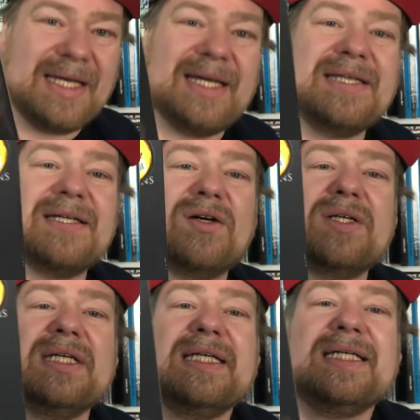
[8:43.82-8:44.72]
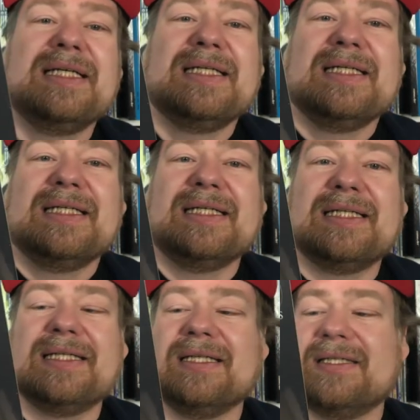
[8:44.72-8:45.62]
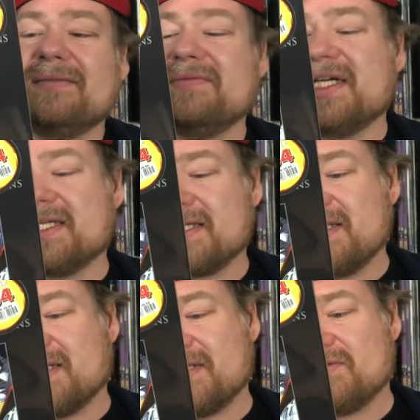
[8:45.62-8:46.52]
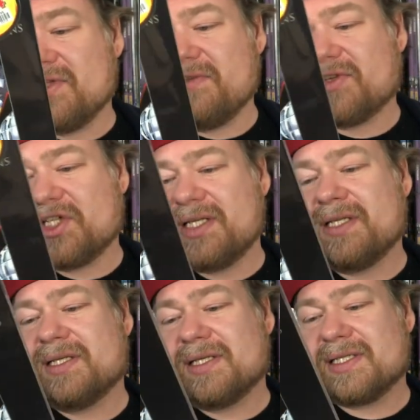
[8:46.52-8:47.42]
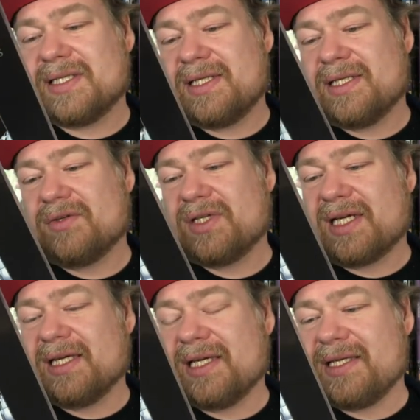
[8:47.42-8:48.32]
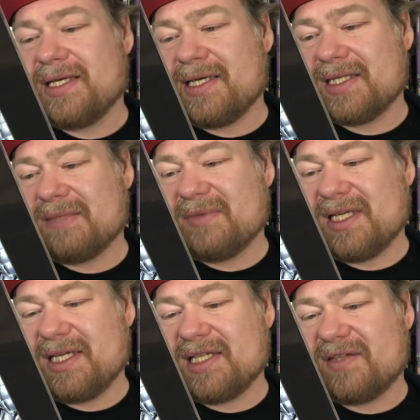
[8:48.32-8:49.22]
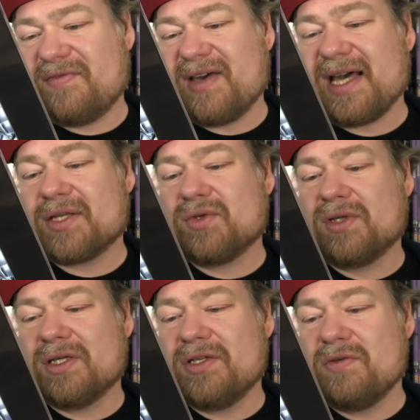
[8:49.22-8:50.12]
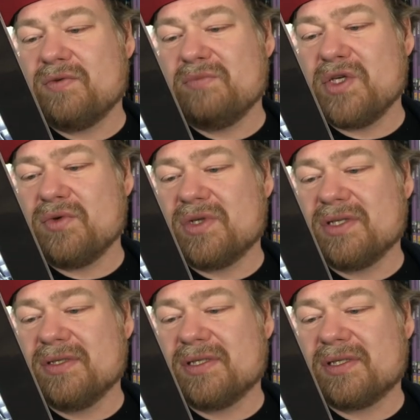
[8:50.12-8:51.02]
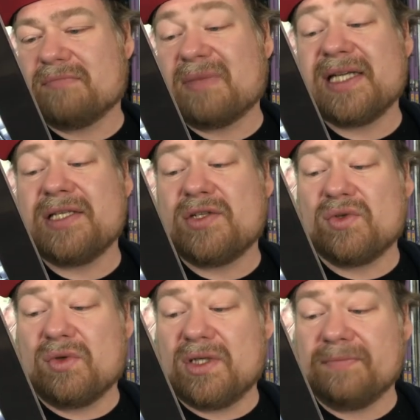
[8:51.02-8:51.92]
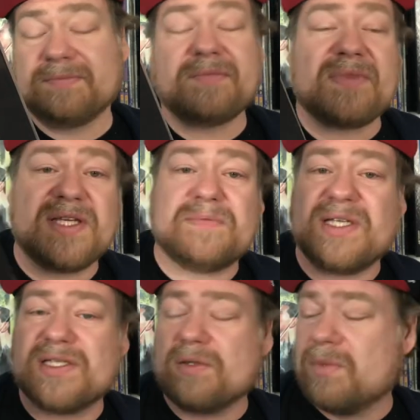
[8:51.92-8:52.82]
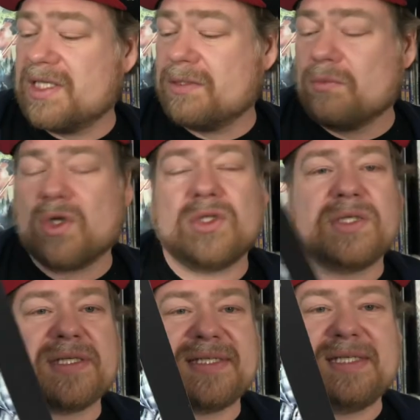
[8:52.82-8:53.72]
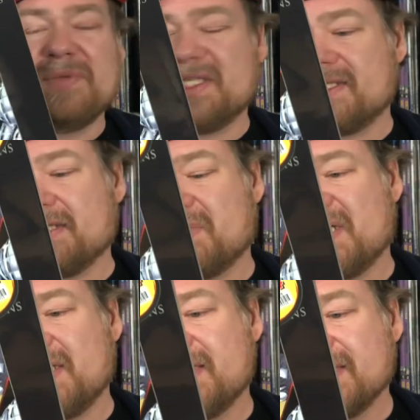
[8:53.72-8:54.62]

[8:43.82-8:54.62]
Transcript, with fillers: kenne ich auch. Äh, ja, das geht halt durch die verschiedenen. Das geht hier durch Uncanny, X-Men, X-Factor, New Mutants, Mighty Thor. Deswegen ist auch Walter, Simmons dabei,